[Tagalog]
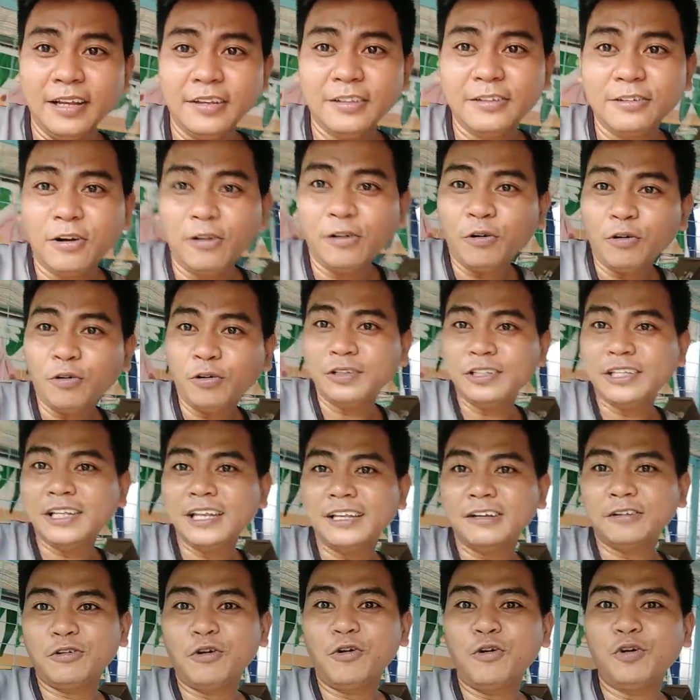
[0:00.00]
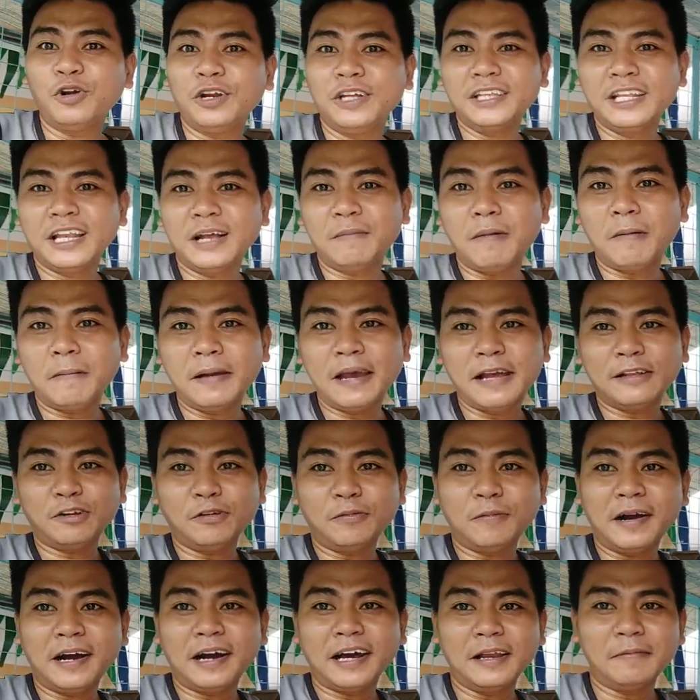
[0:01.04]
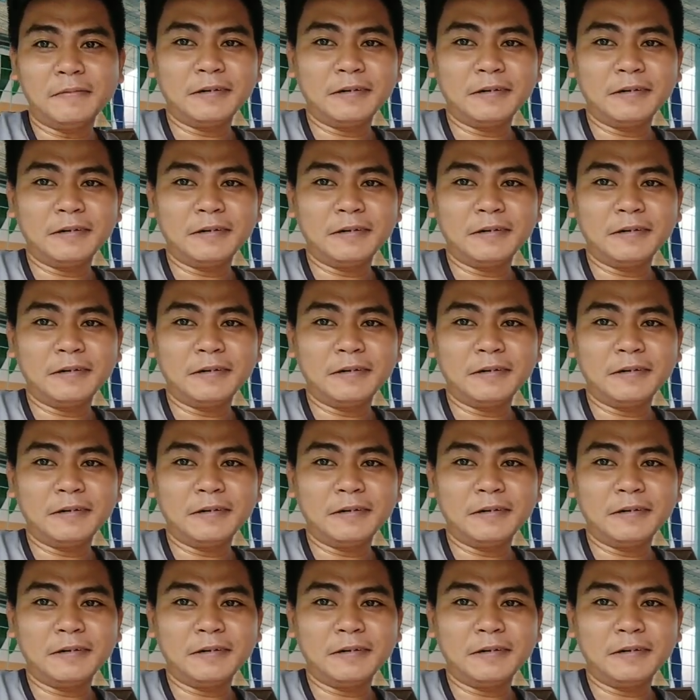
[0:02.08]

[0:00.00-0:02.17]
So, kukunin, kukunin nila mamaya to mga